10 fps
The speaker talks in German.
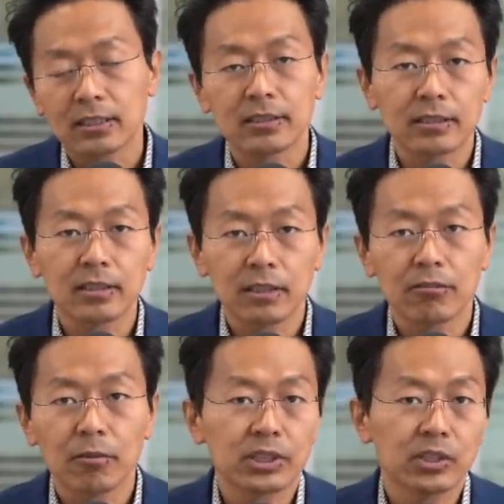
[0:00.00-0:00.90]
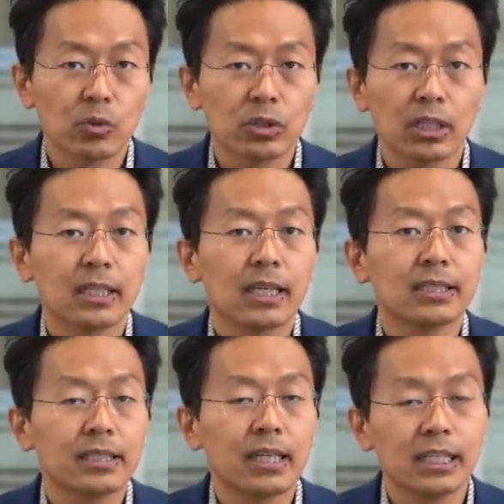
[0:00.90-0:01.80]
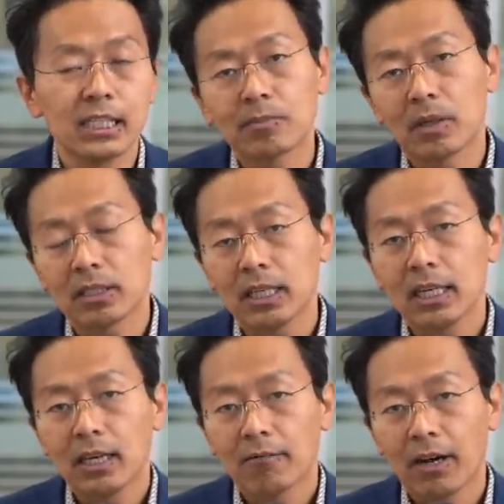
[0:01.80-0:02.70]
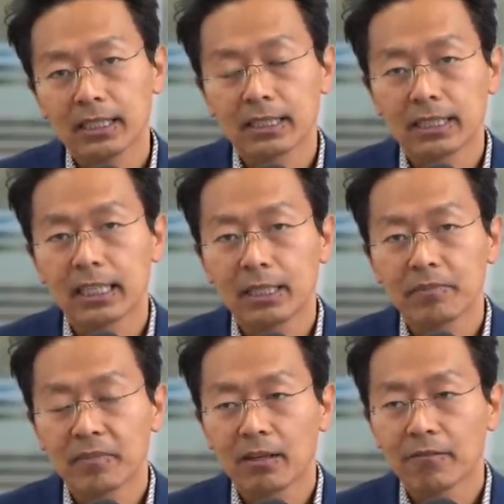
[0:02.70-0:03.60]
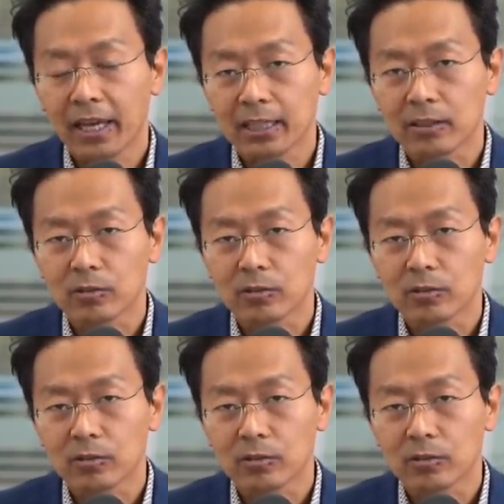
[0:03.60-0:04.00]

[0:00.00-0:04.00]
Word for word: dass diese Informationen an Attila Hildmann weitergeben werden.